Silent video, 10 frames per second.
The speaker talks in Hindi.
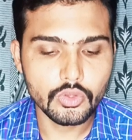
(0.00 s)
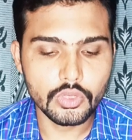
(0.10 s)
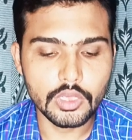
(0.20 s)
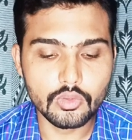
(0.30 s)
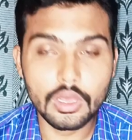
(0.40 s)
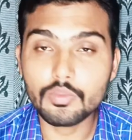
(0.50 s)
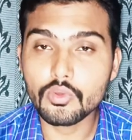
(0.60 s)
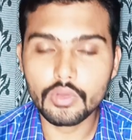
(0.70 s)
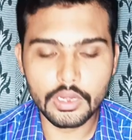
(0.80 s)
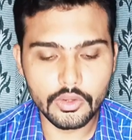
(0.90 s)
तो ये तो
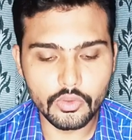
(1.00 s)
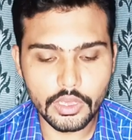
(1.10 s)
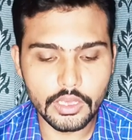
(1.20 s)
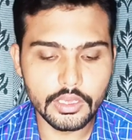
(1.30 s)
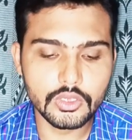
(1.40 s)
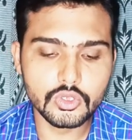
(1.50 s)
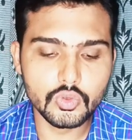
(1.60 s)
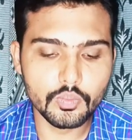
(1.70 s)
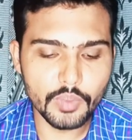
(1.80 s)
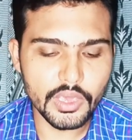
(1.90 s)
आपको क्लियर हो गया कि
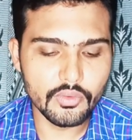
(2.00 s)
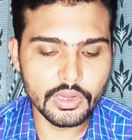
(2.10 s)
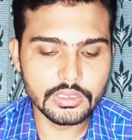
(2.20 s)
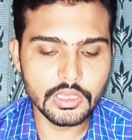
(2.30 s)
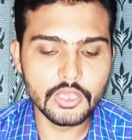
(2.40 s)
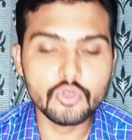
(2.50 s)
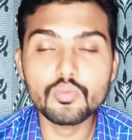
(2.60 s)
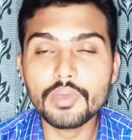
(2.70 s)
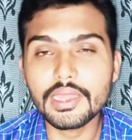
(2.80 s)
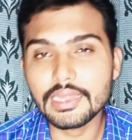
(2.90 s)
यू पे होना चाहिए यू
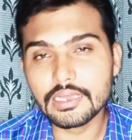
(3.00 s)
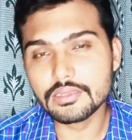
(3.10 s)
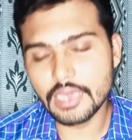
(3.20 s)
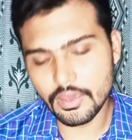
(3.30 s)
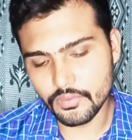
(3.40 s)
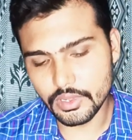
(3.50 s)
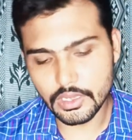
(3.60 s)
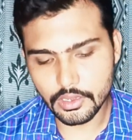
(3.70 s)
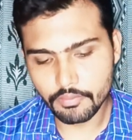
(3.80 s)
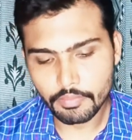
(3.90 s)
पे टैक्स एवरी
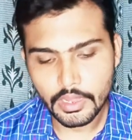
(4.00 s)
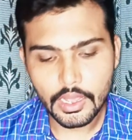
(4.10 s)
ईयर